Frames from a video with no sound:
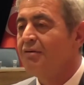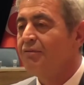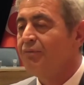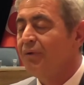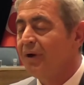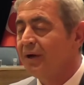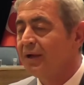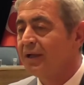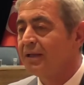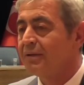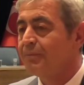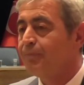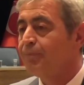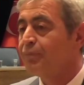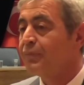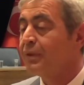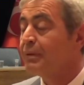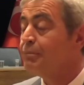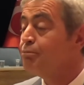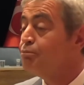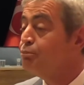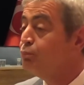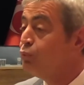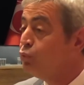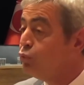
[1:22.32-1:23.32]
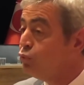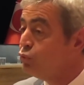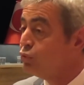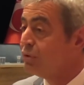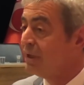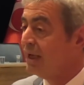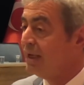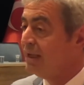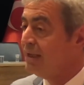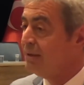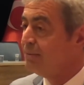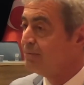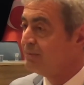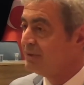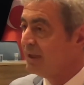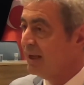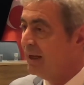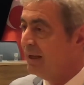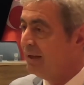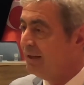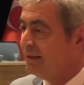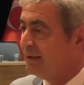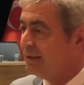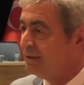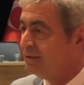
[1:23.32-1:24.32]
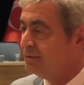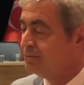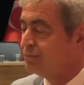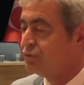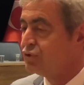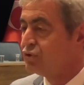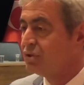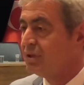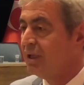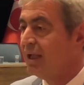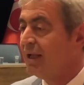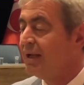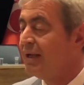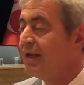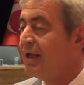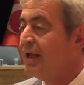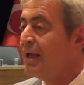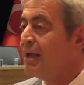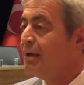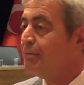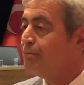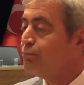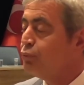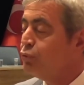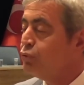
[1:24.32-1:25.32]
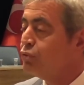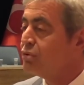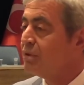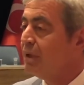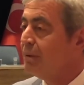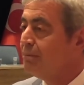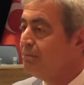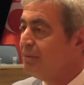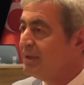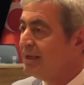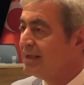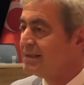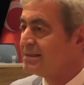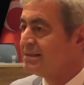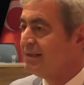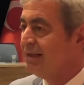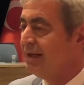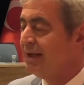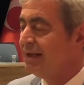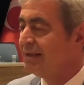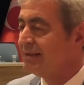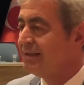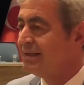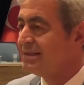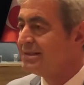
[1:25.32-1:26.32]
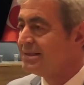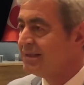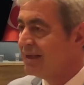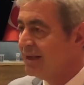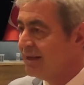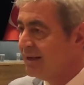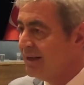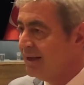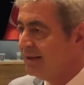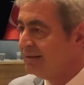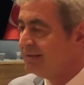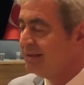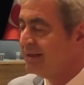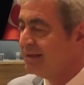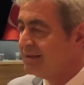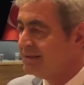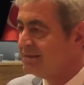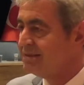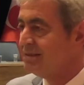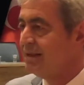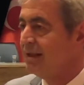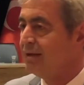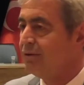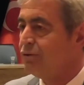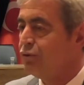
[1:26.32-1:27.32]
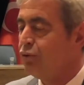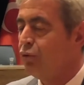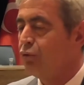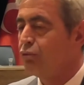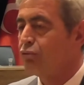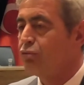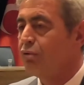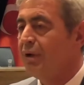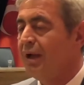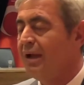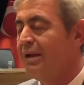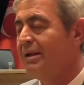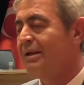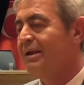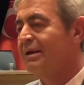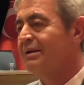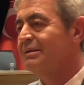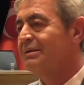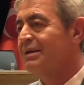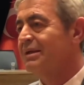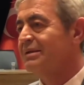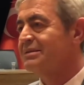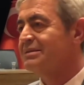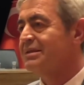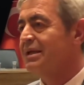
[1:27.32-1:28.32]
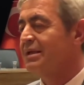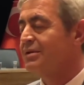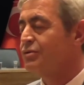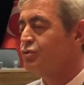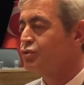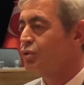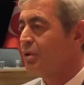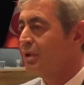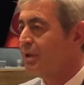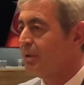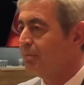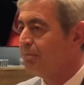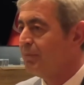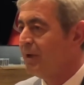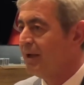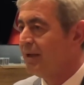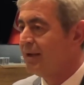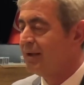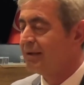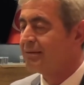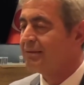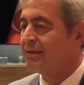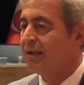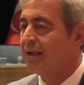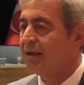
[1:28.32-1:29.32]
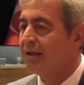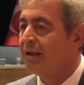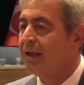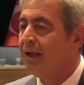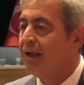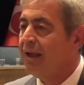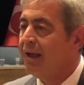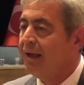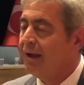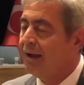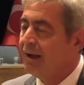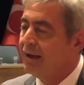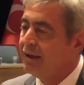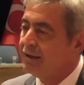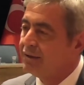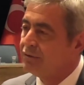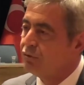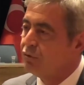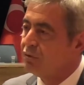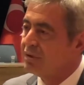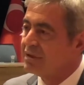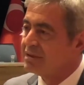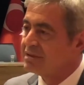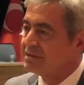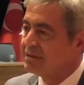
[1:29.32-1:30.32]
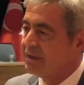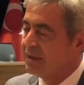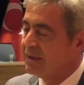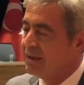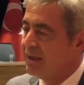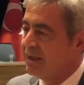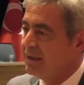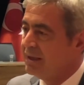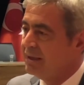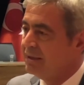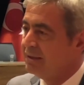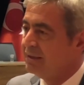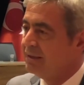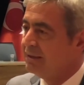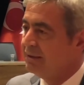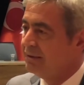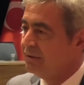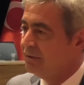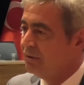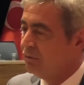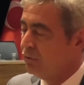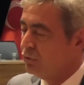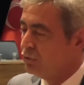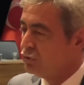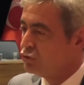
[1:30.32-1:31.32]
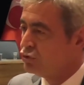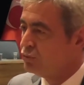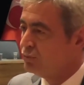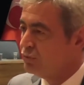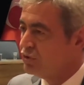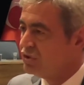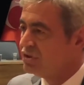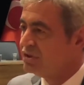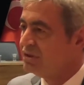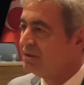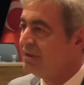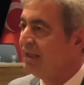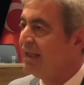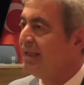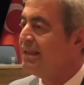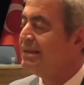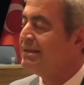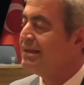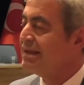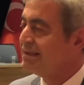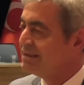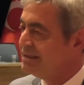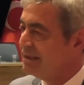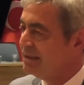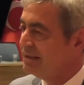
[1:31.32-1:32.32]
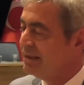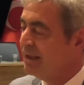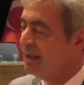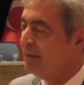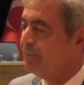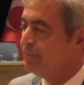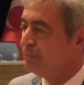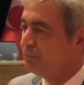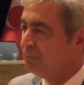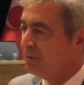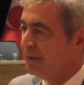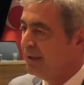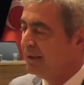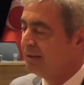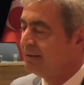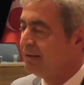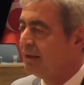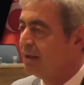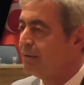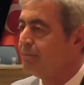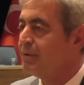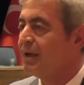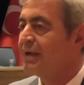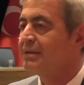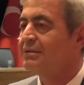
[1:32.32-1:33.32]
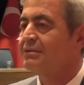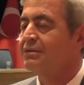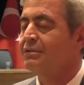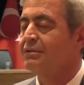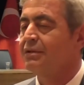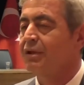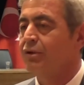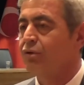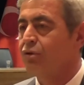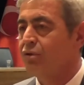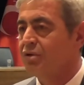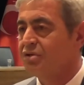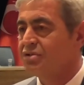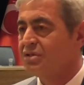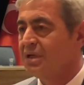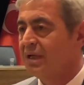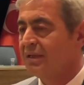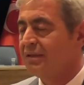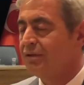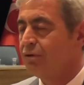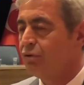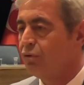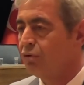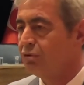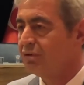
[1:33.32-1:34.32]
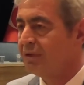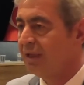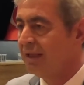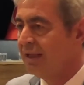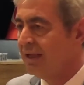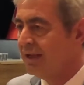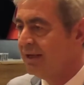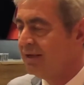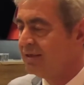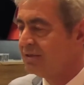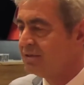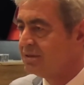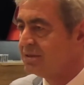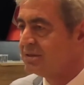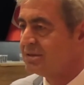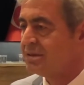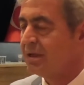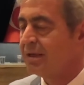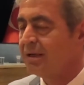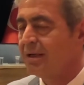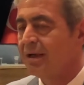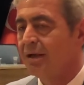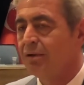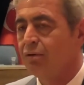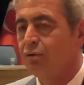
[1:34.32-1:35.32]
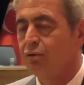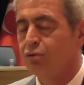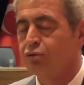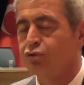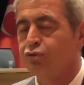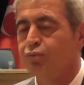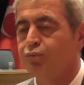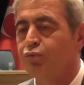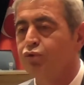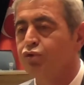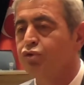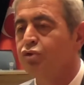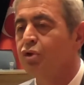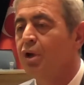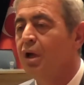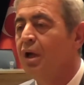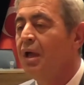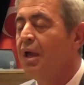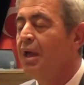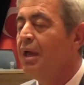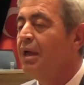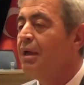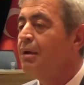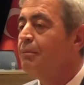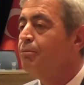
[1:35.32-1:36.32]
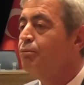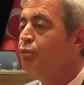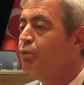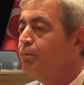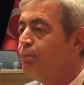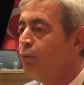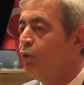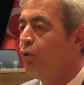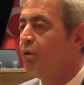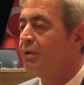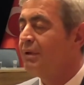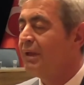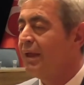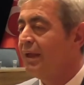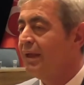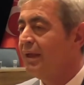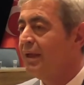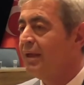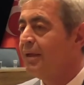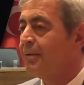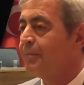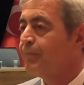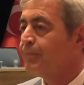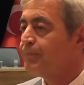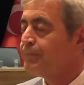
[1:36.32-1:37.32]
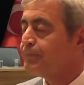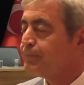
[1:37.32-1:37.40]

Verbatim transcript: Fakat bunu da iptaline gitmişler. Bunu da biraz ileride sanayi tesislerinin olduğu her ne kadar Sayın Çolak Bayraktar hayır orası sanayi e, oluşumu içi değil dese de planlara baktığında görecektir. Orada yerleşik sanayi oluşmuş. Bu bölgeye